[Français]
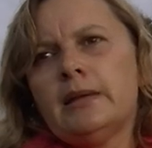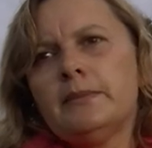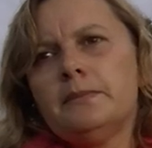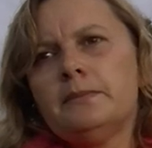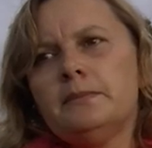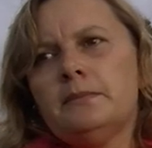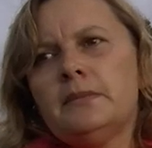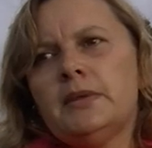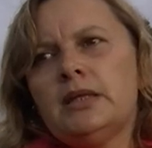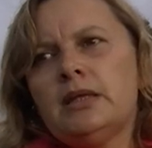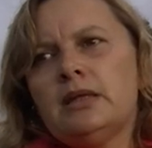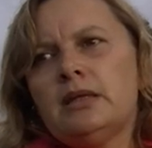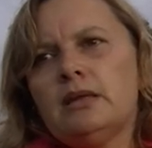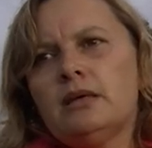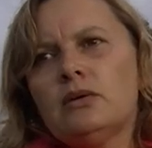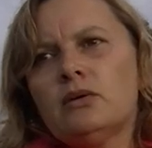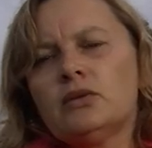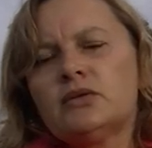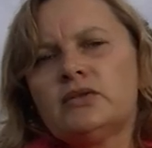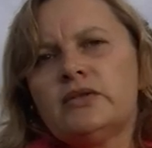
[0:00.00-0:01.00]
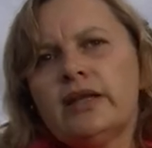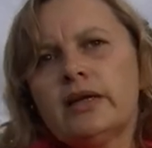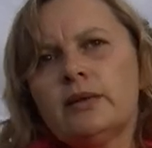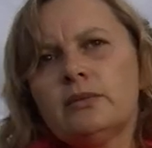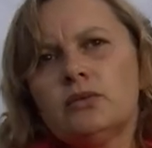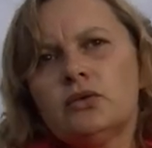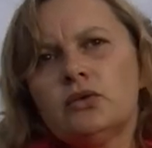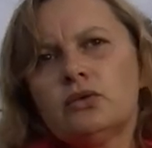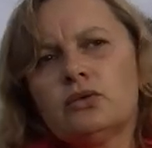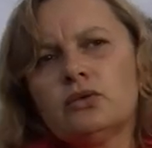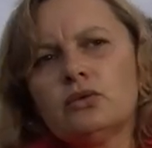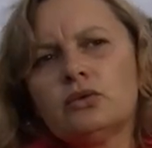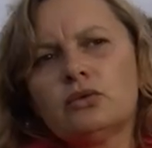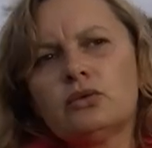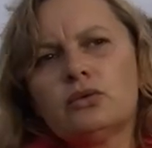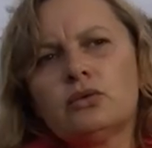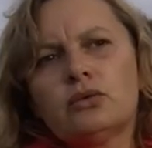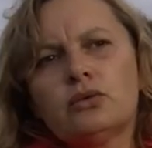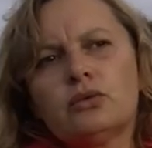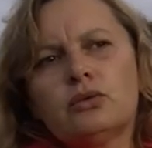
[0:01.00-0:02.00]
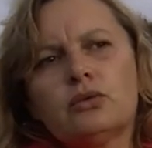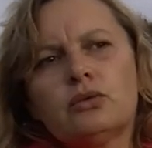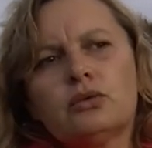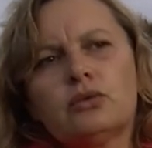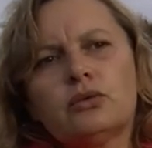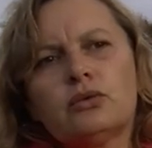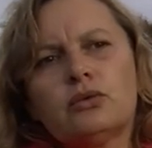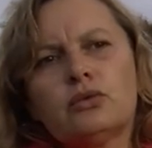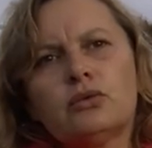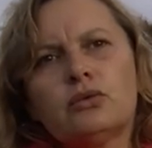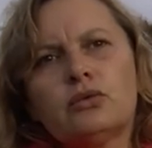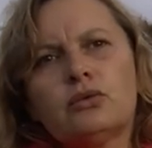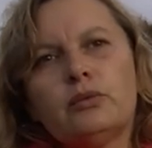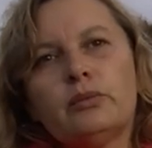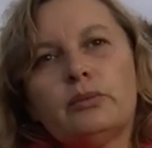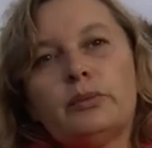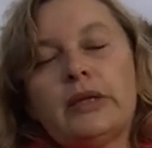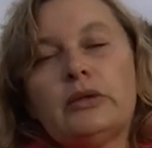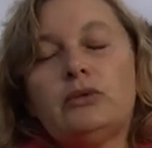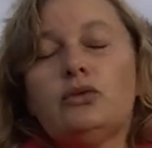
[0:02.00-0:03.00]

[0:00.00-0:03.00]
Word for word: mais en termes de bah,